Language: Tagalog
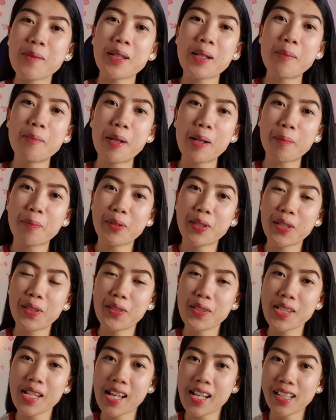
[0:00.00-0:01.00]
Welcome back po
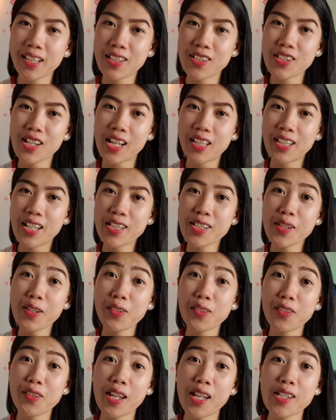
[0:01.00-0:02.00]
dito sa aking channel. So
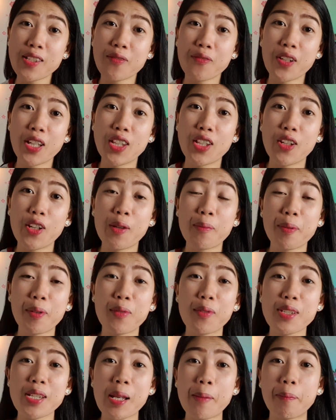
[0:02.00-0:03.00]
in today's video, yung
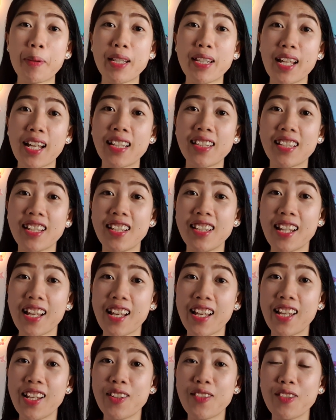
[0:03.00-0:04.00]
pag-usapan natin
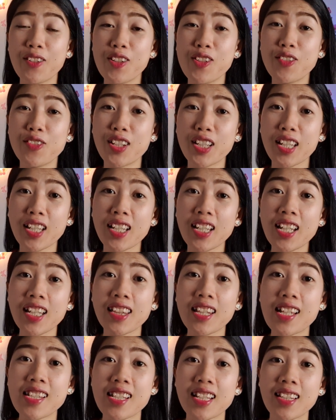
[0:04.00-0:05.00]
ay kung inyong
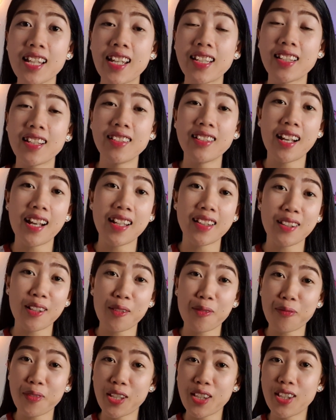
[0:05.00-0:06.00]
nakikita sa title ng
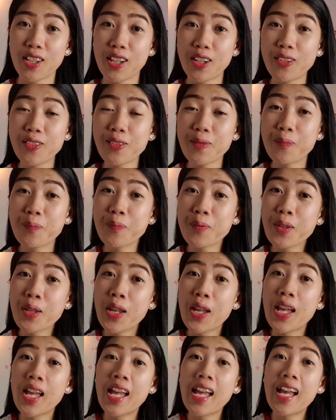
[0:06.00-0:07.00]
ating video,
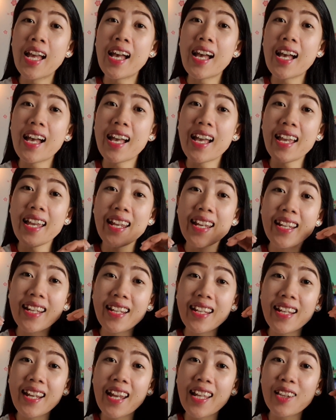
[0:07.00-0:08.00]

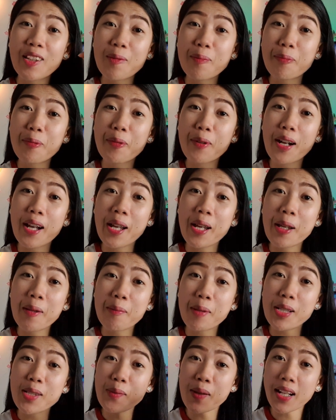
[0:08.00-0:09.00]
ay ito po ay
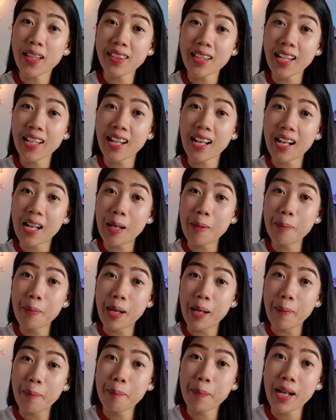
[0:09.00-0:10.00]
maswerte na nga
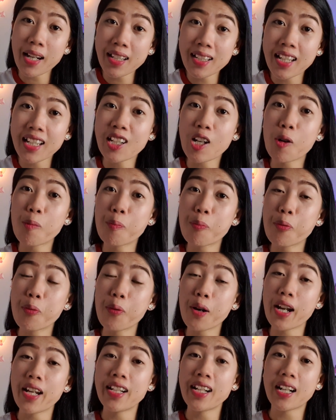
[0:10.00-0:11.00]
ba pag ikaw
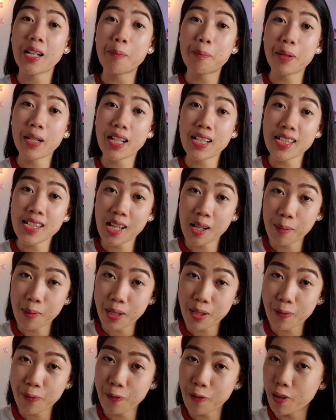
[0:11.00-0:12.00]
po ay nakapag-asawa
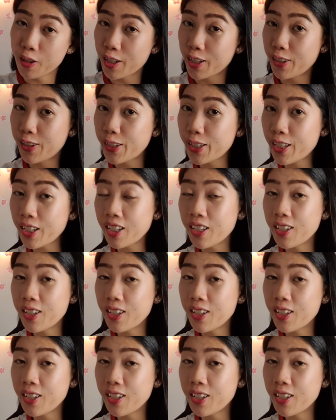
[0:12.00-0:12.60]
ng foreigner?